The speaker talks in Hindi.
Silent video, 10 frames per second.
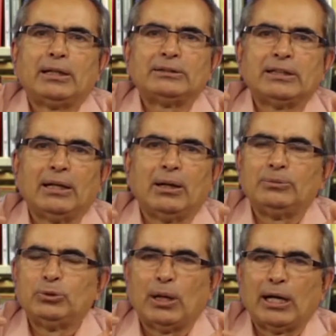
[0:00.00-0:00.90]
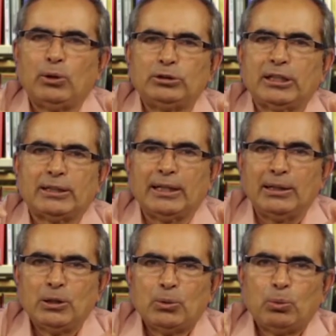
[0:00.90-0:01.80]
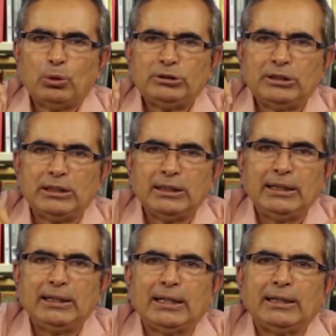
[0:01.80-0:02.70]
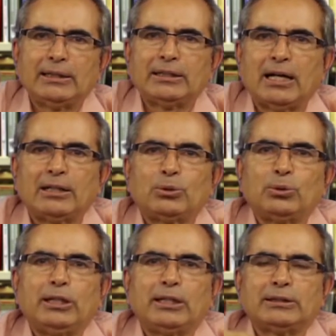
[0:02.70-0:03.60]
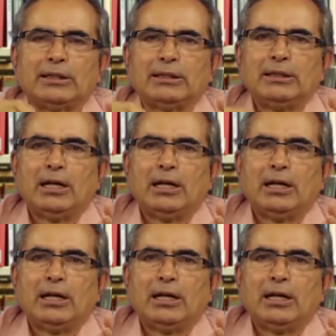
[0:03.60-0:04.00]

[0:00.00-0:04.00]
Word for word: रचना जो आलोचक हैं वो जिंदगी के यथार्थ को देखते हैं